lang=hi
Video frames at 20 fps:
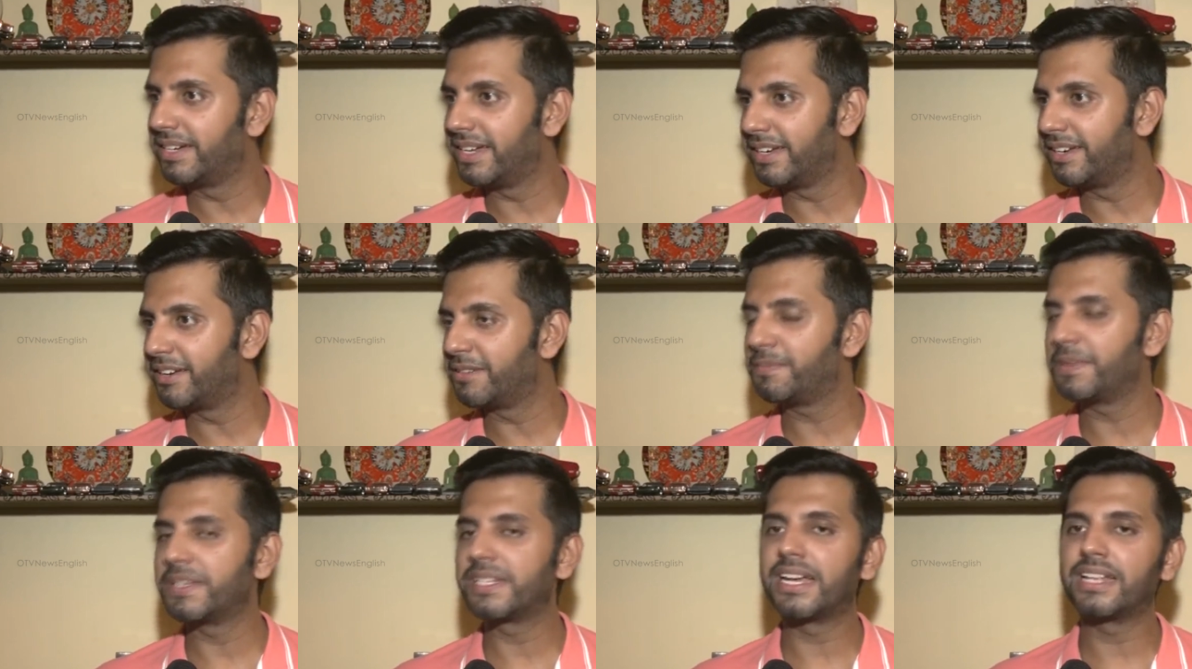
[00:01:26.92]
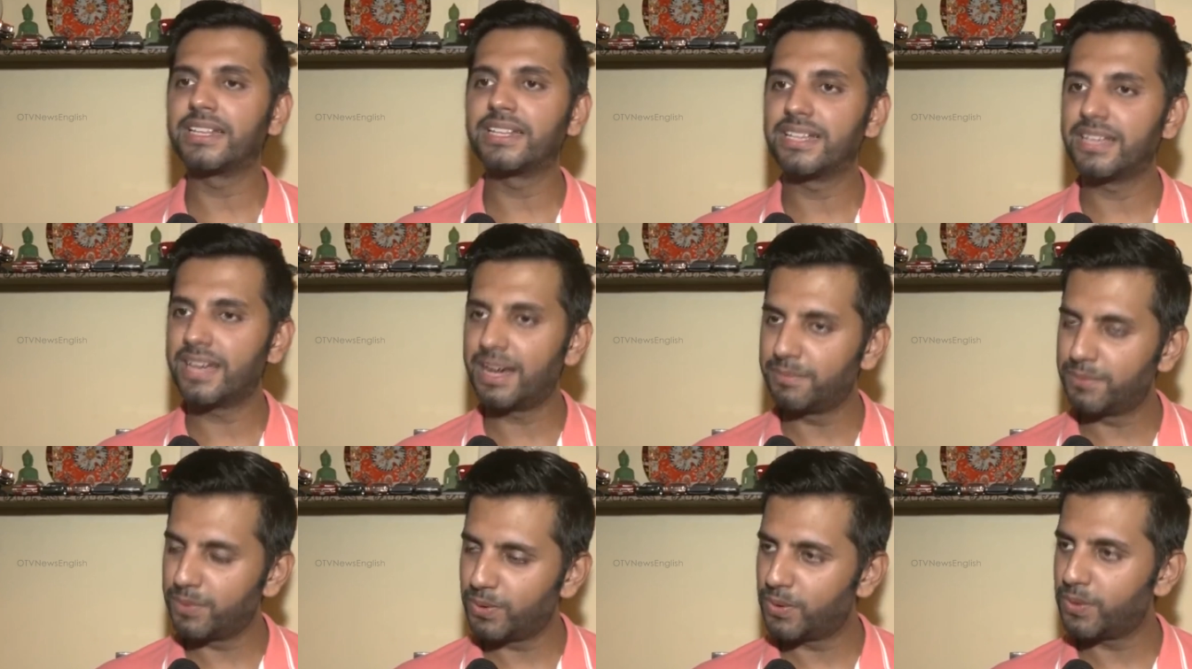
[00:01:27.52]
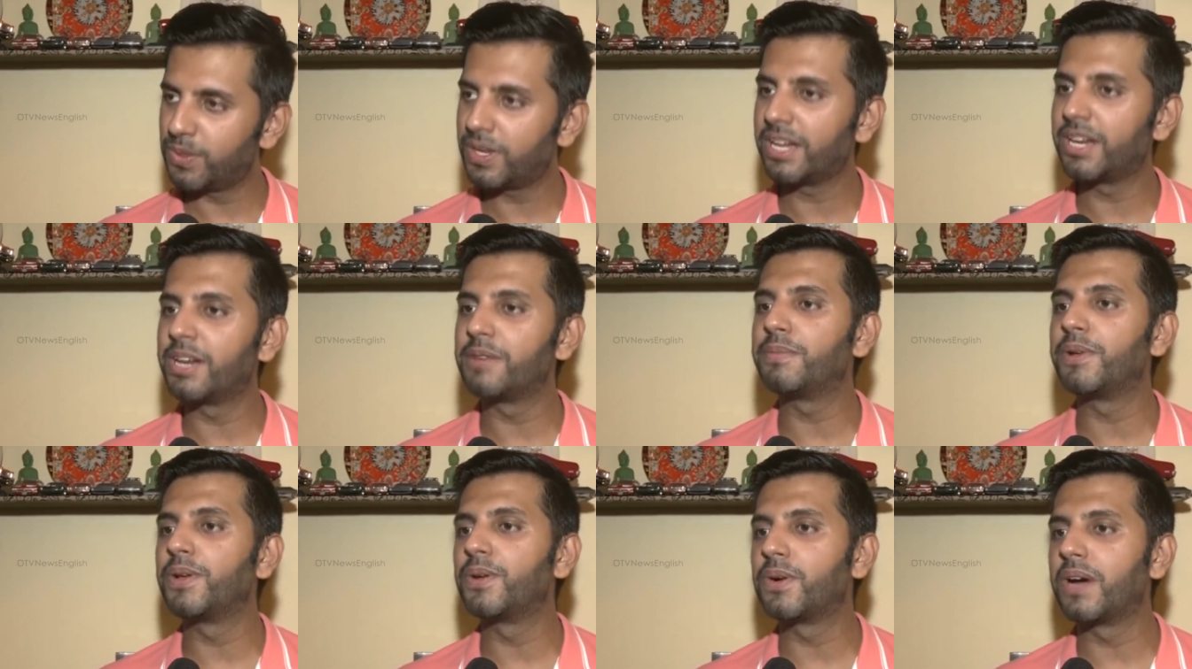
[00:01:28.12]
डिनर पे जाते हैं हम लोगों के
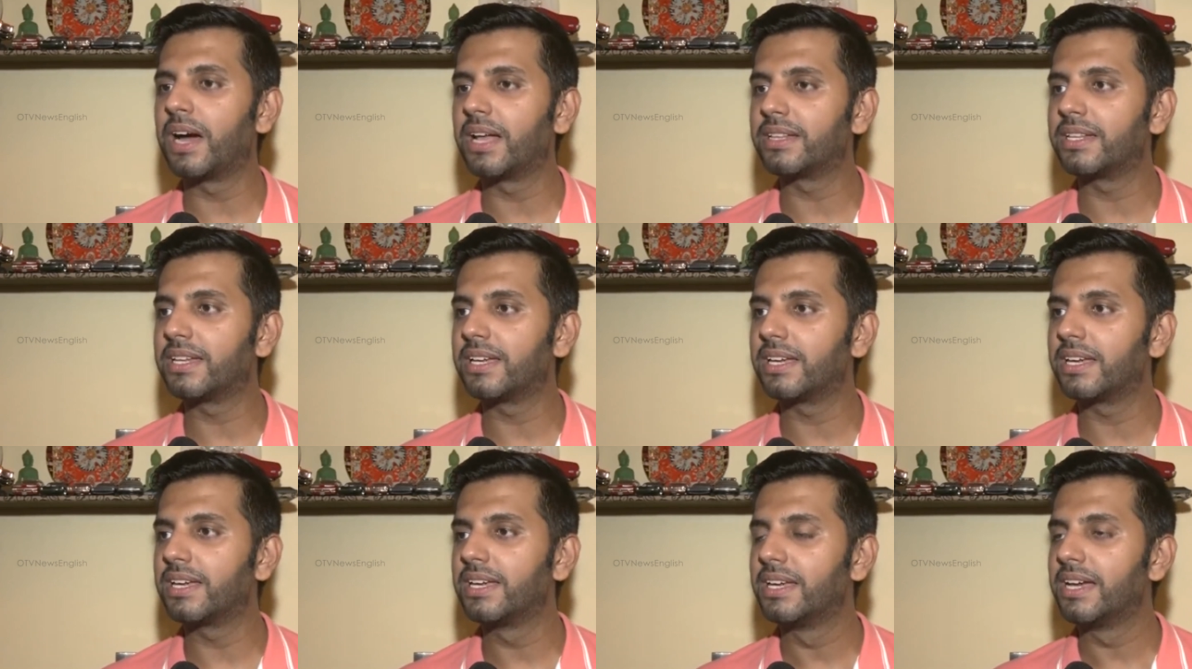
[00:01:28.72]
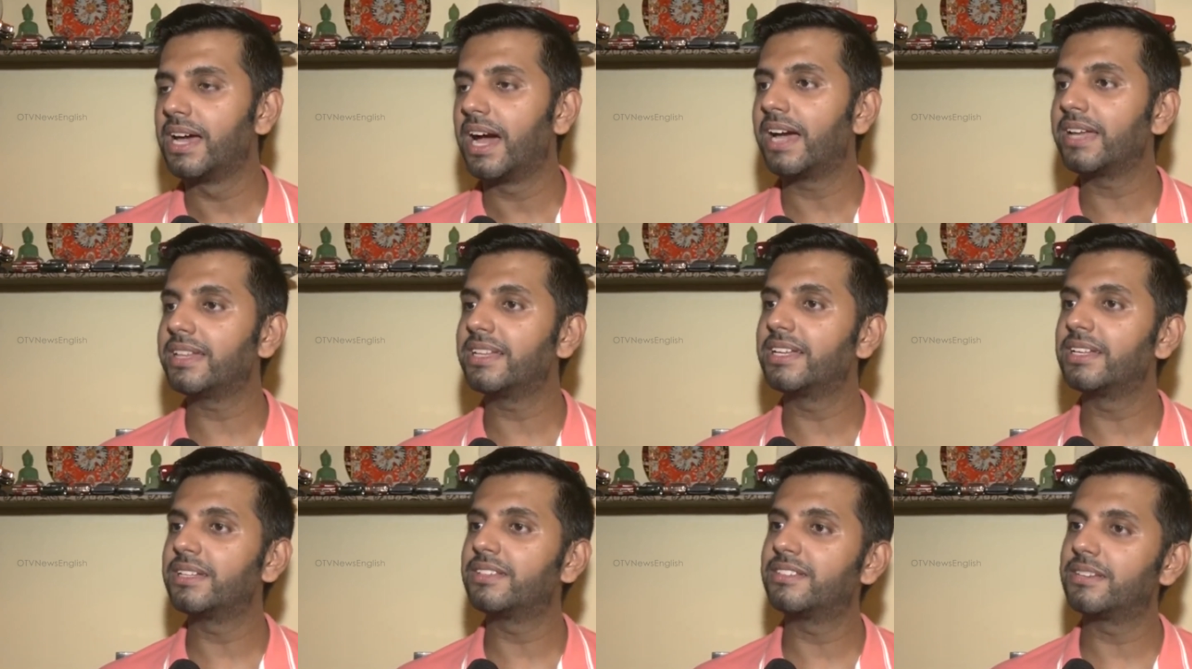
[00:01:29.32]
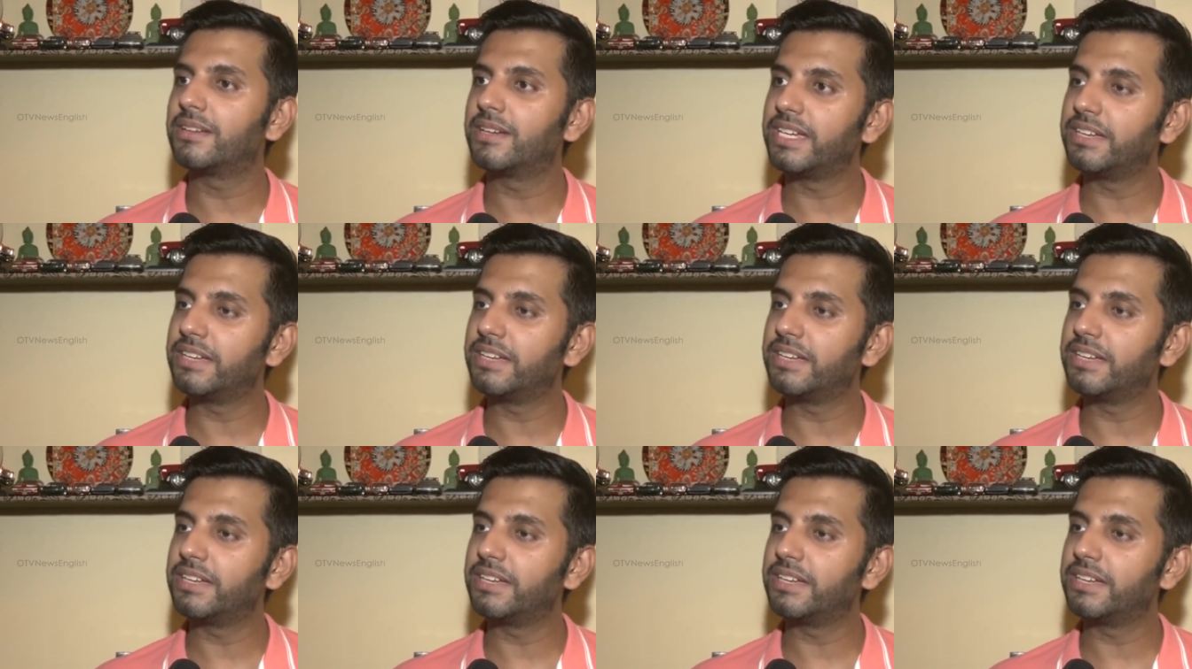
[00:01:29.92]
घर पे लोग आते हैं आई थिंक